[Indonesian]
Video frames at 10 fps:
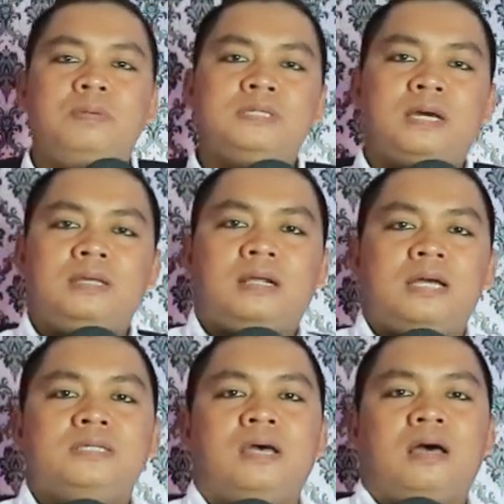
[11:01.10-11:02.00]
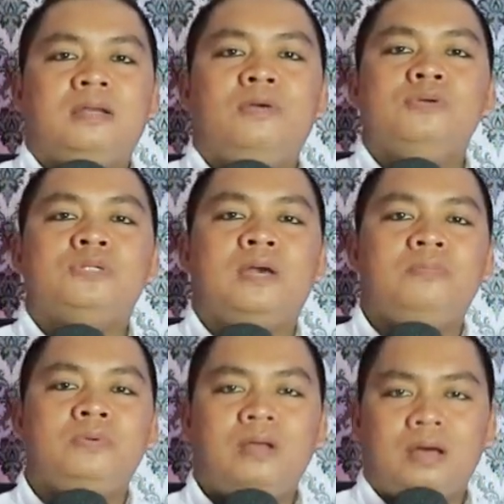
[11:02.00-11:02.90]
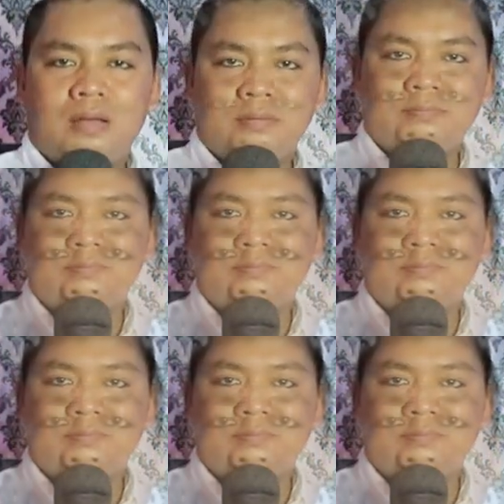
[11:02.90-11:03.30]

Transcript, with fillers: Menjadi raja di usia muda,